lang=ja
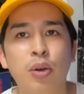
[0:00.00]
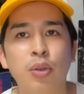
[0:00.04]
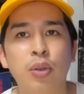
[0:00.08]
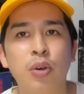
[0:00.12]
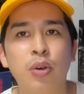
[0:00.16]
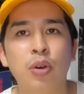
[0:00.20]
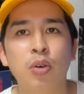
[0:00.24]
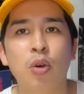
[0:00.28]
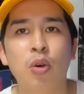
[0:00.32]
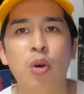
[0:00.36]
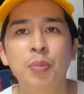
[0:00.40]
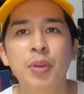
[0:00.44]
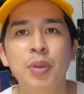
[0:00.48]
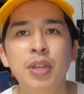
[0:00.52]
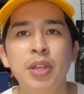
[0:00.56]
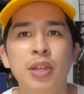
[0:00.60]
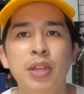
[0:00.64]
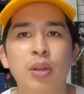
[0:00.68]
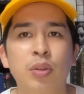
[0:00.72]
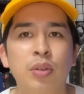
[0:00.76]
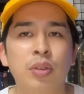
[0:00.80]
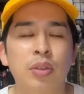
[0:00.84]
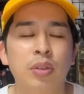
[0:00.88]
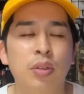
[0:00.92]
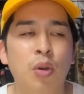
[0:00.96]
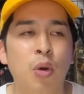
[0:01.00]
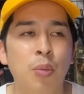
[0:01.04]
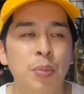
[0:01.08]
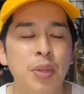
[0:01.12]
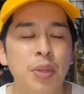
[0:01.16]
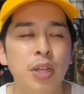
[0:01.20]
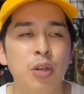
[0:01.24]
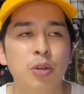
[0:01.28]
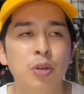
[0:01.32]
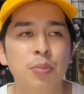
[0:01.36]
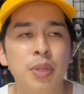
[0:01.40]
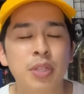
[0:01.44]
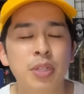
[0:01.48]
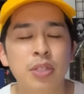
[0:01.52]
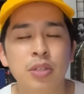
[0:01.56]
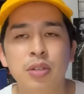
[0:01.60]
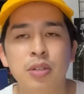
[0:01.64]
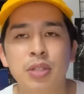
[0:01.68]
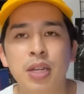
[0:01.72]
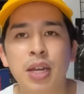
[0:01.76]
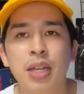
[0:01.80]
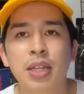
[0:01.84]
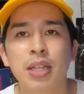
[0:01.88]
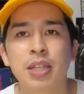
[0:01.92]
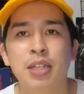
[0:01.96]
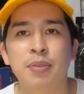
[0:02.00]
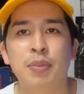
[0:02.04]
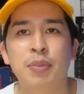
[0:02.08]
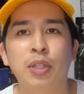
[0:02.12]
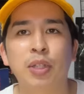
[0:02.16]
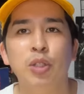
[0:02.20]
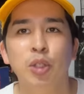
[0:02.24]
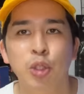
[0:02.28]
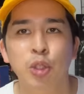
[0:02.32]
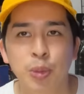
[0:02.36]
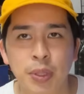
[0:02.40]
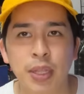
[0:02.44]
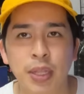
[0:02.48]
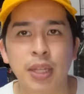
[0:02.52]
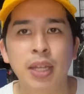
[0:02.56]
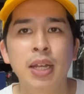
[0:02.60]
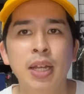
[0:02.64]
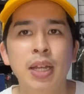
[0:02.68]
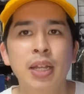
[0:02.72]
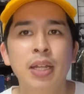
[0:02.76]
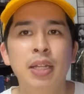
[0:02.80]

このゴミによ、ゴミで埋め尽くされてし海。